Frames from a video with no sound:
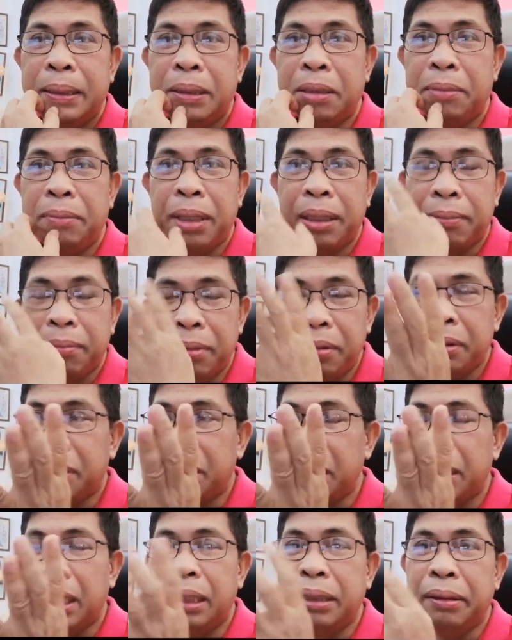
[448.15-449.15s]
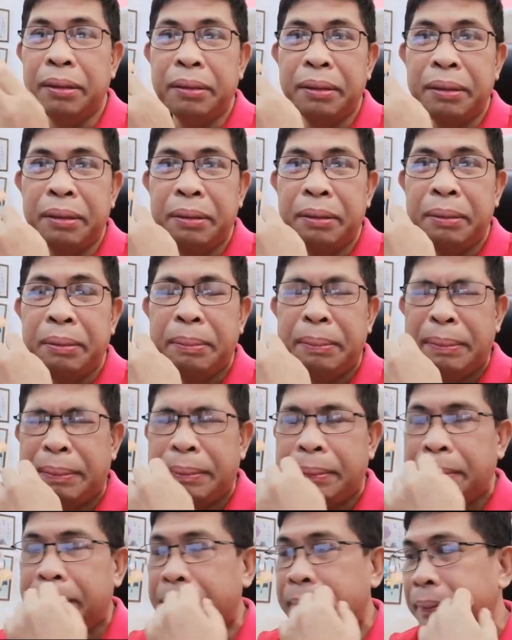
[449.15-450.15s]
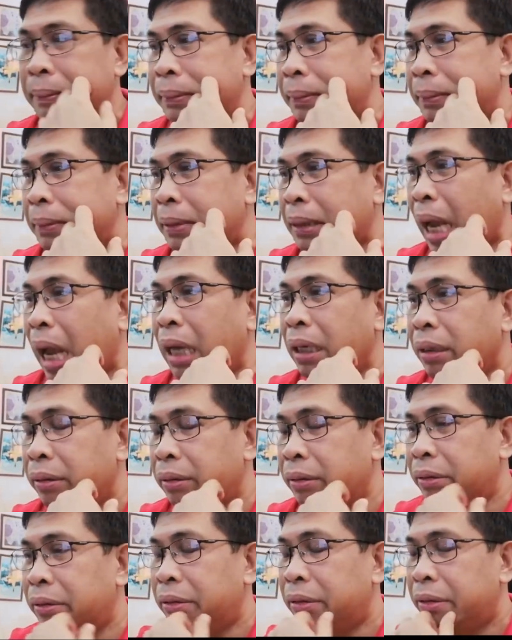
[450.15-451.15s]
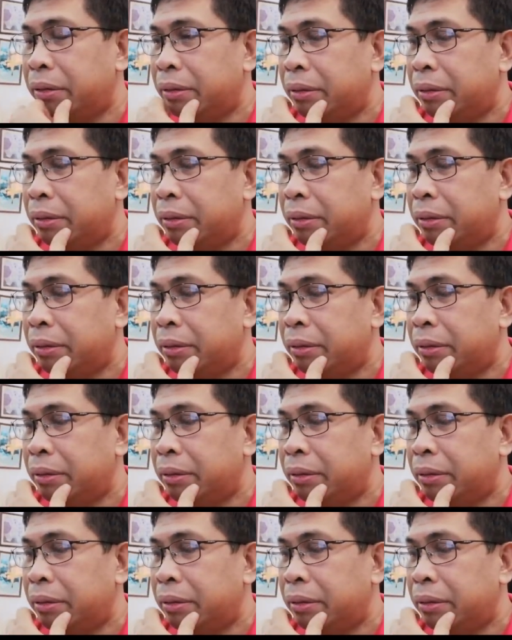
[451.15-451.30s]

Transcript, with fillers: tumakbong senador, talo,